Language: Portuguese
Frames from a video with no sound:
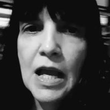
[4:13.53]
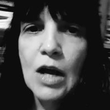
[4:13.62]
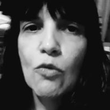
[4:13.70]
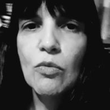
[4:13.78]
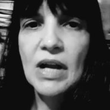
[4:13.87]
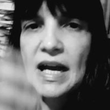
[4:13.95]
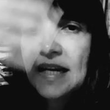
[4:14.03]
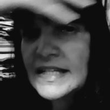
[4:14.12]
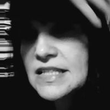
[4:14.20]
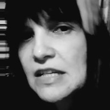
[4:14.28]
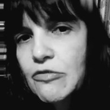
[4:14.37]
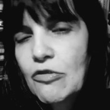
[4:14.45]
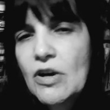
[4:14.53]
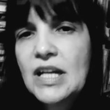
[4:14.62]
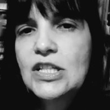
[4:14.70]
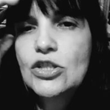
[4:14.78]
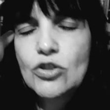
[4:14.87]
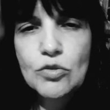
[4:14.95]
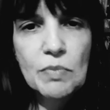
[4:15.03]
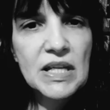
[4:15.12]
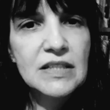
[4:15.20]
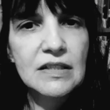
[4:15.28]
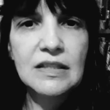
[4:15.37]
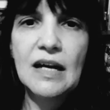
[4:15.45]
um cara, assim, fora de
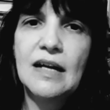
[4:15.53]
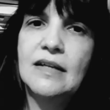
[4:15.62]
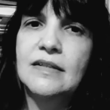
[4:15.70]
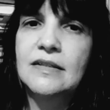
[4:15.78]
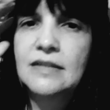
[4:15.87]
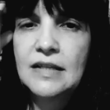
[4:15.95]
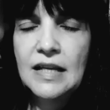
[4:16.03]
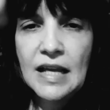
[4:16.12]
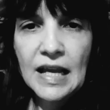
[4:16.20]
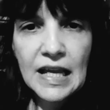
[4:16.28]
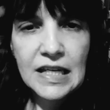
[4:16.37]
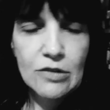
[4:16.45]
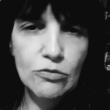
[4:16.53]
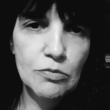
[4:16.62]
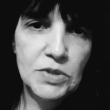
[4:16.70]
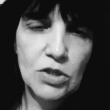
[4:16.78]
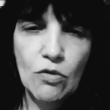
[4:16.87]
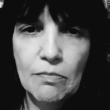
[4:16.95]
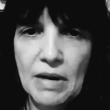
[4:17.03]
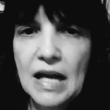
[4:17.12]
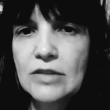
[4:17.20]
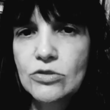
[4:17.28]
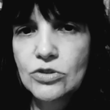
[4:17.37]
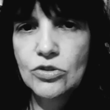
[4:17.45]
suspeita, tá? Ele, o
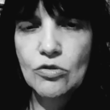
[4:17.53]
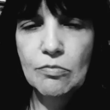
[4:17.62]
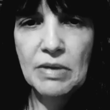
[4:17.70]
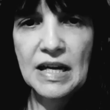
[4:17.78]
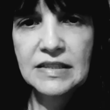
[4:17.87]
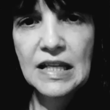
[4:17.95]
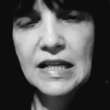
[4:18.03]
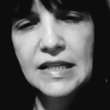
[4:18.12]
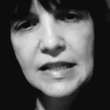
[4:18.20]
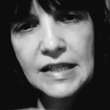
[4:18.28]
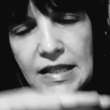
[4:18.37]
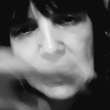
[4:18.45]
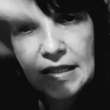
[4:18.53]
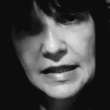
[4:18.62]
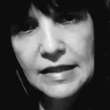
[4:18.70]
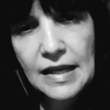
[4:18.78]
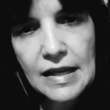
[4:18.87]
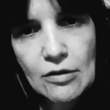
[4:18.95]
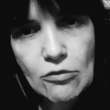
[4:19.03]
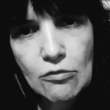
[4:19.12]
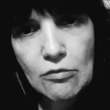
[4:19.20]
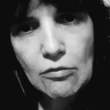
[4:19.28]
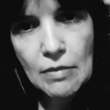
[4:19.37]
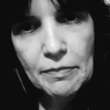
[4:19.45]
psicopata, o sociopata, ele cria, né?
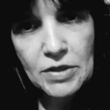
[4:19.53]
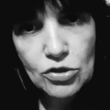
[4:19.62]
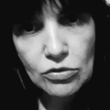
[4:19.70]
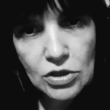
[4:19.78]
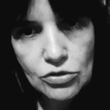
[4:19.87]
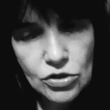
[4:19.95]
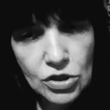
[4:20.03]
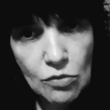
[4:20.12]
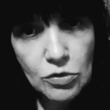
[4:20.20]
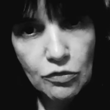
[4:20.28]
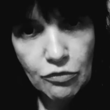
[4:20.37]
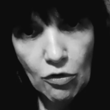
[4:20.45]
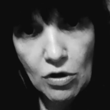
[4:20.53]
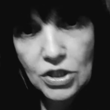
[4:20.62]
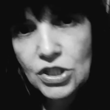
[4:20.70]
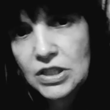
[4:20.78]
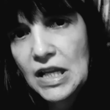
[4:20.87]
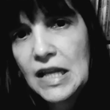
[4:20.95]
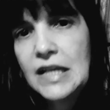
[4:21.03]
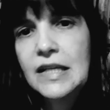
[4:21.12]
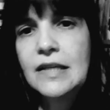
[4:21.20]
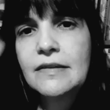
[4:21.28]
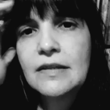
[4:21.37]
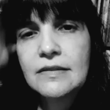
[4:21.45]
Uma persona social muito forte dele,
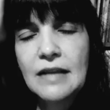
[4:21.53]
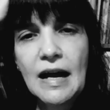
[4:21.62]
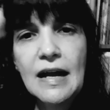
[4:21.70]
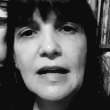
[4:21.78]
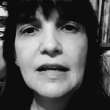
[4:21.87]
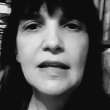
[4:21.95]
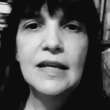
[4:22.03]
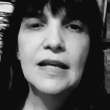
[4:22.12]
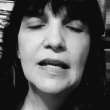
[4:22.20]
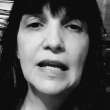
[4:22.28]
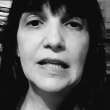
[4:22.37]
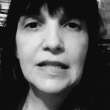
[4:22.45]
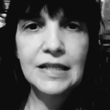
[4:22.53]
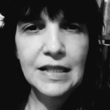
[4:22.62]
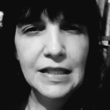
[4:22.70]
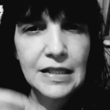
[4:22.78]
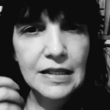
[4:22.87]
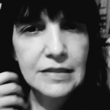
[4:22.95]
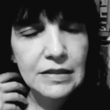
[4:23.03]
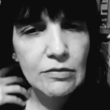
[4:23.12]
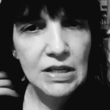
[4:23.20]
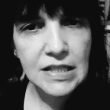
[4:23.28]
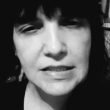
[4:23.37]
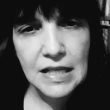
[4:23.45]
tá? Ele cria, então
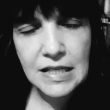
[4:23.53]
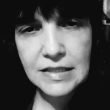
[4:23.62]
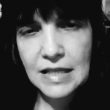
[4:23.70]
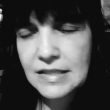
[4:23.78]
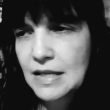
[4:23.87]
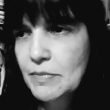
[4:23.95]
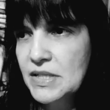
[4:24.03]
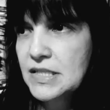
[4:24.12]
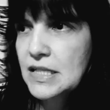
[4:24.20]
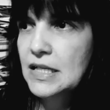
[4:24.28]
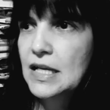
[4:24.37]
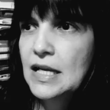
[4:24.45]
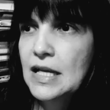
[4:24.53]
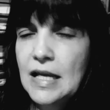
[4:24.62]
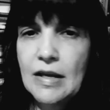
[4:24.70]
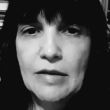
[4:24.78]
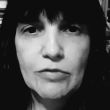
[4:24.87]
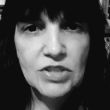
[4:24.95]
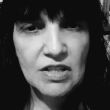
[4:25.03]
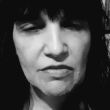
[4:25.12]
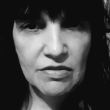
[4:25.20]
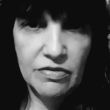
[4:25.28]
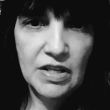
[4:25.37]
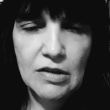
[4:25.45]
ele, ele tá sempre assim, é, você vai
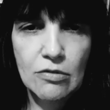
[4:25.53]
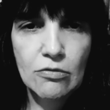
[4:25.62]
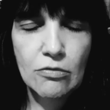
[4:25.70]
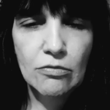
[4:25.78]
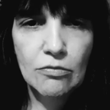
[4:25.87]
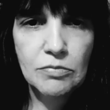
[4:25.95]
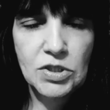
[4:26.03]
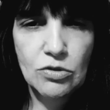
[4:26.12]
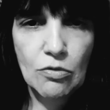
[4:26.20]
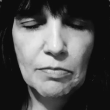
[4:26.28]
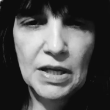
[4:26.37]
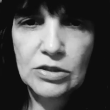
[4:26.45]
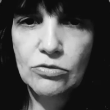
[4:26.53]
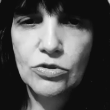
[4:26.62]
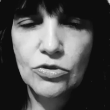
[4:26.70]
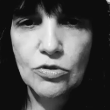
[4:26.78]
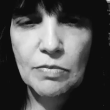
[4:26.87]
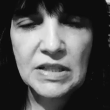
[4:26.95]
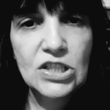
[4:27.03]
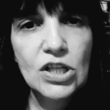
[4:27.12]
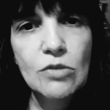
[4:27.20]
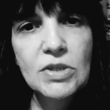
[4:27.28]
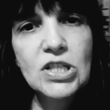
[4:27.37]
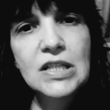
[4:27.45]
ver um psicopata, um sociopata,
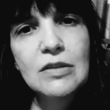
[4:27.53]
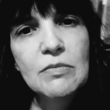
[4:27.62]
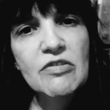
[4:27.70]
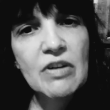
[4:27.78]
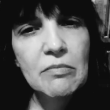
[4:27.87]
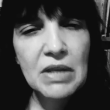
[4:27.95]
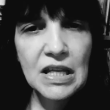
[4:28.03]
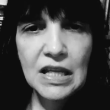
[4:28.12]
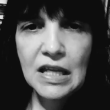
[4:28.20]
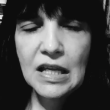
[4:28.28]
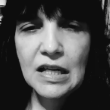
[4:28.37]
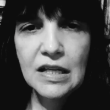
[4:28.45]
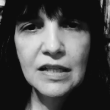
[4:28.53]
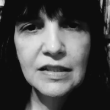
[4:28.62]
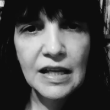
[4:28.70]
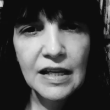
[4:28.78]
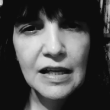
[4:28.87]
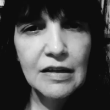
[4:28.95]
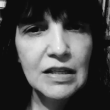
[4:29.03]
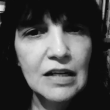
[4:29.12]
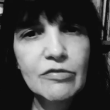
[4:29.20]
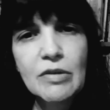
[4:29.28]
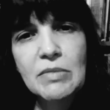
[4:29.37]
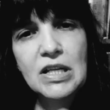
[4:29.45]
geralmente ele tem uma família, né? Aquela
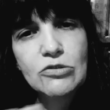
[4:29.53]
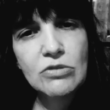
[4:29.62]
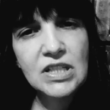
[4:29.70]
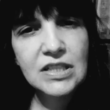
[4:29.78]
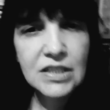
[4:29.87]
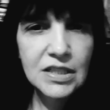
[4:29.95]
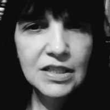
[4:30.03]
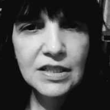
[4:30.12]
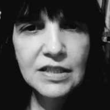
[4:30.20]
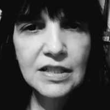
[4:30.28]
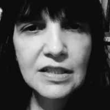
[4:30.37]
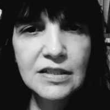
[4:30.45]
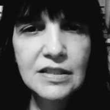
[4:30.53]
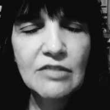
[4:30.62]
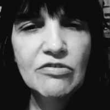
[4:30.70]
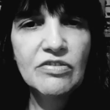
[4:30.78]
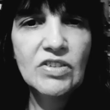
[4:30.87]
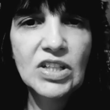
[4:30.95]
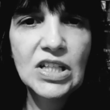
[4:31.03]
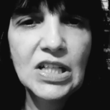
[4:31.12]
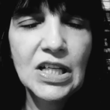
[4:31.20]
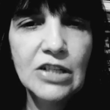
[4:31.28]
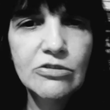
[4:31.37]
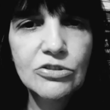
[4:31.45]
família doriana, tem
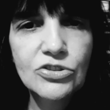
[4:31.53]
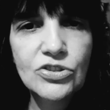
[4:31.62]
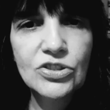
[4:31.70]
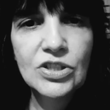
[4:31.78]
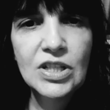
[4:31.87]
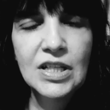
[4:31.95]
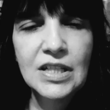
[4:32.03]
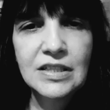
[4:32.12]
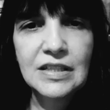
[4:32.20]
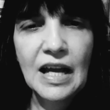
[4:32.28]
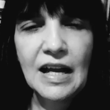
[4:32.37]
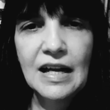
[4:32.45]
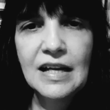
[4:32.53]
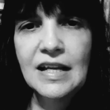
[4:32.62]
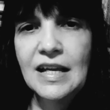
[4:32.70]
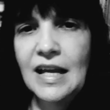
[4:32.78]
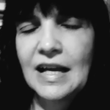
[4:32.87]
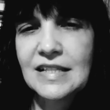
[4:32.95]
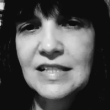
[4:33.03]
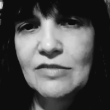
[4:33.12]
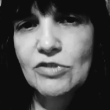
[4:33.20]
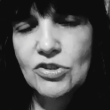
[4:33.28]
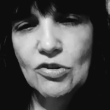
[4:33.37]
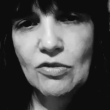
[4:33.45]
filhos, tá? Assim,
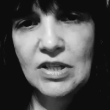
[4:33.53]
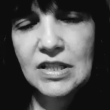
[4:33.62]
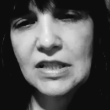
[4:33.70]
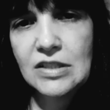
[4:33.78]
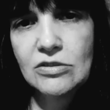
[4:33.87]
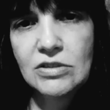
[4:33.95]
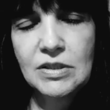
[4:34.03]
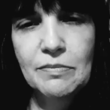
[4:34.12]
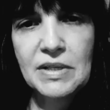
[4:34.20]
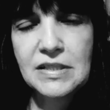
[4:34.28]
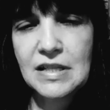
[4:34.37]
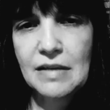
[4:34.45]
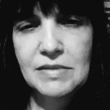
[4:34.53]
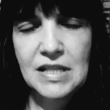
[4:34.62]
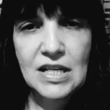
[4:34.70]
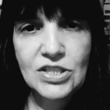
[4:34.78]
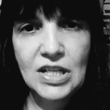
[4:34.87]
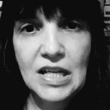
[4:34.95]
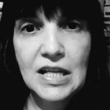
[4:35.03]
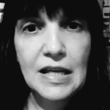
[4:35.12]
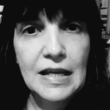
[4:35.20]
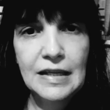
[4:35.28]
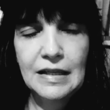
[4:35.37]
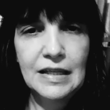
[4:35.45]
você olhando, você percebe, você acha que ele
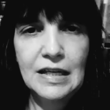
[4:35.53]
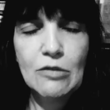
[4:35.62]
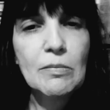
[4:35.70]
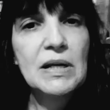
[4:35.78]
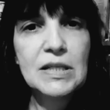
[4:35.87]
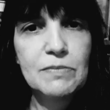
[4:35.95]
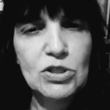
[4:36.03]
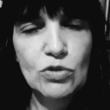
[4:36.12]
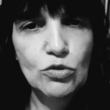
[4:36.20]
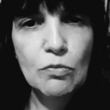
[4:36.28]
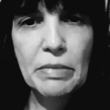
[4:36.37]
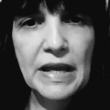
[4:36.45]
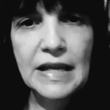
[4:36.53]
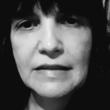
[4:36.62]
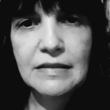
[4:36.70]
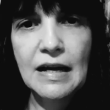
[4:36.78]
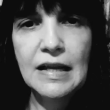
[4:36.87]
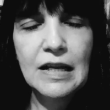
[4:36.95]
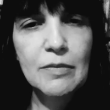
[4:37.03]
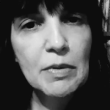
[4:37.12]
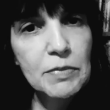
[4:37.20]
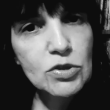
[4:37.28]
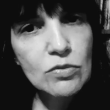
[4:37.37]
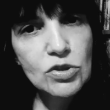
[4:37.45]
é, que ele é uma que é pessoa do bem, tá? Ela é uma
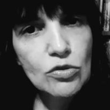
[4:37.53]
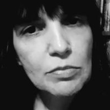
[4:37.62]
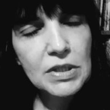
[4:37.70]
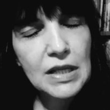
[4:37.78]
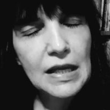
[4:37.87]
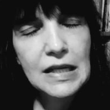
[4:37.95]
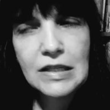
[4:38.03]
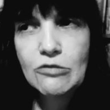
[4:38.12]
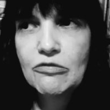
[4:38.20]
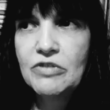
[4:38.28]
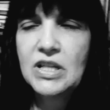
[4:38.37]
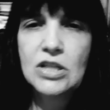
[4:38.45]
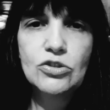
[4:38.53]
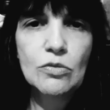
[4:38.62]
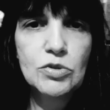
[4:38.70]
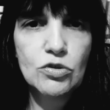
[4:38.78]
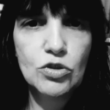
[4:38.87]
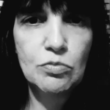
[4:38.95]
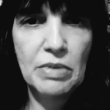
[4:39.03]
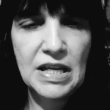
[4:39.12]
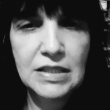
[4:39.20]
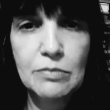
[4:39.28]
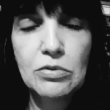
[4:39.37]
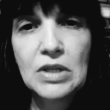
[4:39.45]
pessoa sobre, ele não fica sob
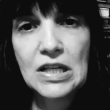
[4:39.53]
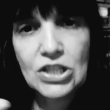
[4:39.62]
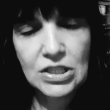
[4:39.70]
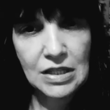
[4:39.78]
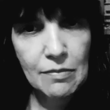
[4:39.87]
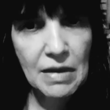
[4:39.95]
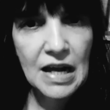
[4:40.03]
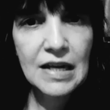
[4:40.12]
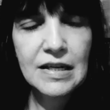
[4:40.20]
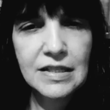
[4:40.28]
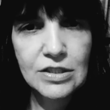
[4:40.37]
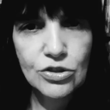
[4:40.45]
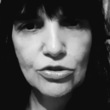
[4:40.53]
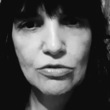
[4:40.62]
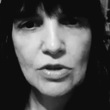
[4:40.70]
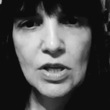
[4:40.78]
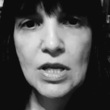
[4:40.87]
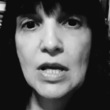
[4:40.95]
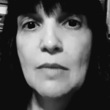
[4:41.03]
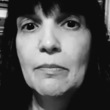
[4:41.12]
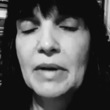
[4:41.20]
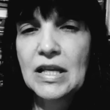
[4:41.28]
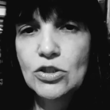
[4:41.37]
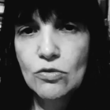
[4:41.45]
suspeita porque ele já trabalha isso
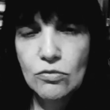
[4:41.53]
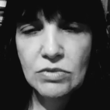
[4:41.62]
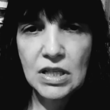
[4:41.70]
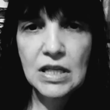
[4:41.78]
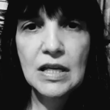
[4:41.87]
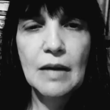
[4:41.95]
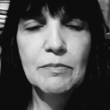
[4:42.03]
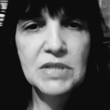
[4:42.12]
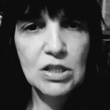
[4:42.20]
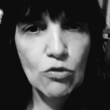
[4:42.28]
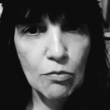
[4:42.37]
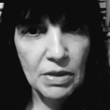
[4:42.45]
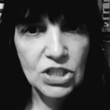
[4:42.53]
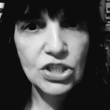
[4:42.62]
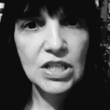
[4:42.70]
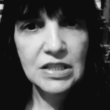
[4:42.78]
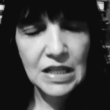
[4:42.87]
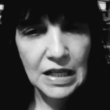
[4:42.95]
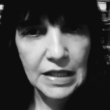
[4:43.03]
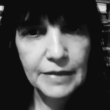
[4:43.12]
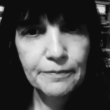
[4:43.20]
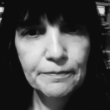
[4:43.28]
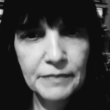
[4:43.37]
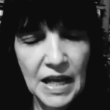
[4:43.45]
para esconder a psicopatia dele,
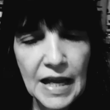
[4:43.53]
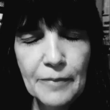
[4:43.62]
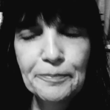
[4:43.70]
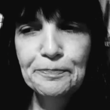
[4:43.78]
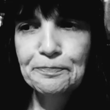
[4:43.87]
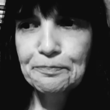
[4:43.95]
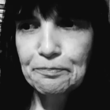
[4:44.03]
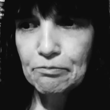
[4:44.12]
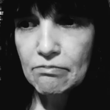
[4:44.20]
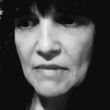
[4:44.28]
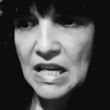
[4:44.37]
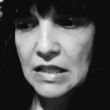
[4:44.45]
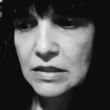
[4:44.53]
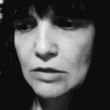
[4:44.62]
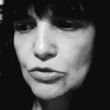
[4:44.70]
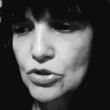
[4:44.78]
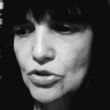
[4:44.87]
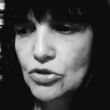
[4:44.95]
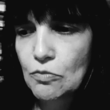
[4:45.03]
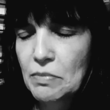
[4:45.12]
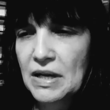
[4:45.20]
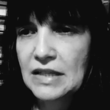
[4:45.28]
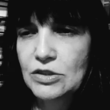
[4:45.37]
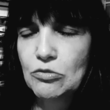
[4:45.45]
tá? Então,
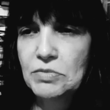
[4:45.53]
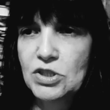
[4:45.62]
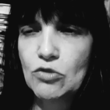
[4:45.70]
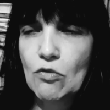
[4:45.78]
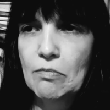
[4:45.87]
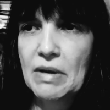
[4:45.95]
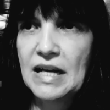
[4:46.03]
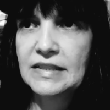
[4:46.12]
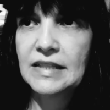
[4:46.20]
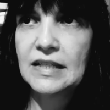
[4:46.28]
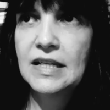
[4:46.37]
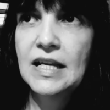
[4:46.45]
sociopata e psicopata,